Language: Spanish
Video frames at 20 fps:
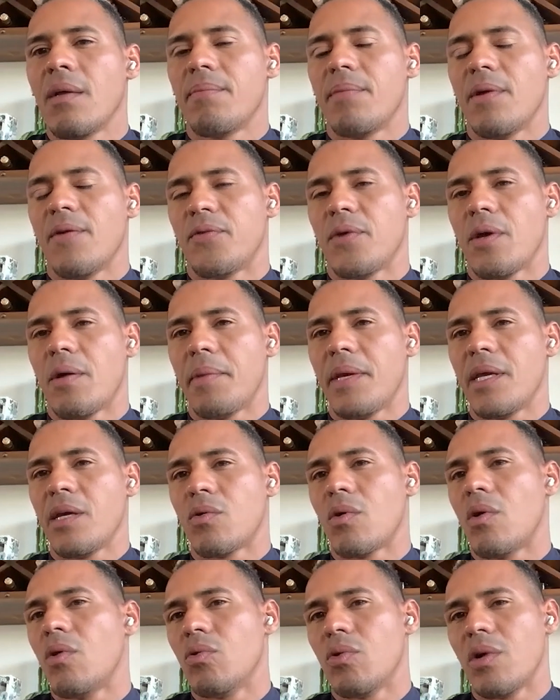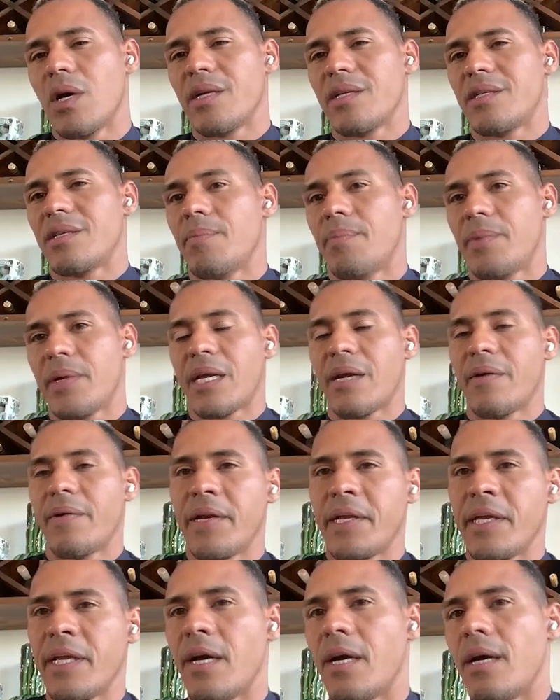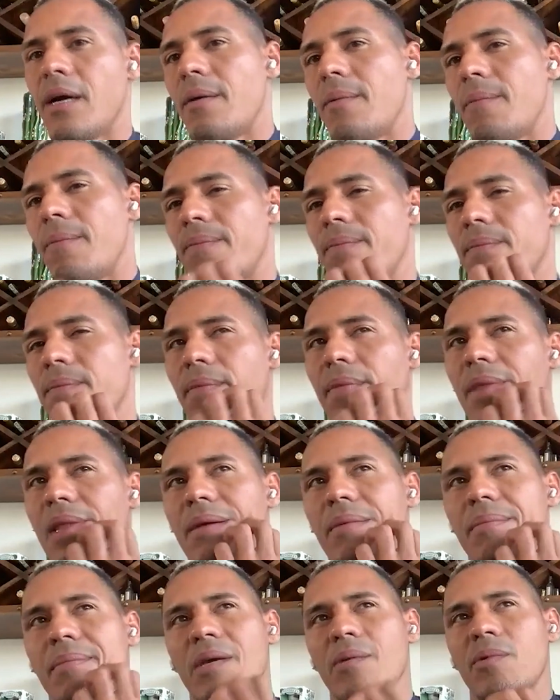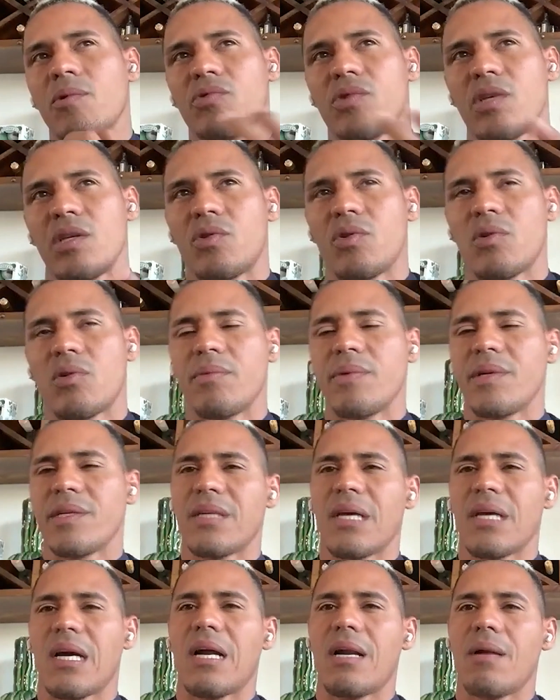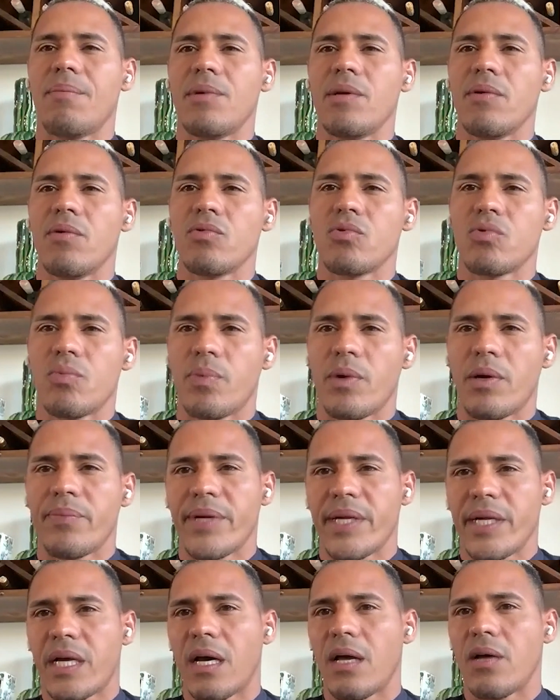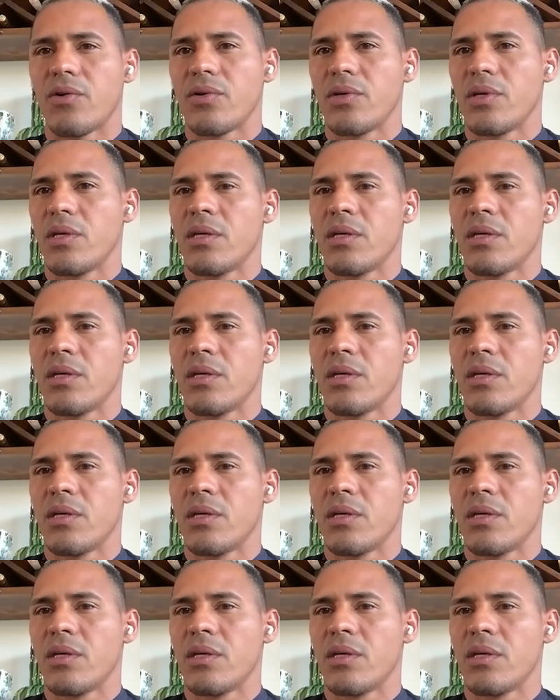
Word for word: me fui a México a jugar y siempre que venía me iba a un centro comercial, me iba a un supermercado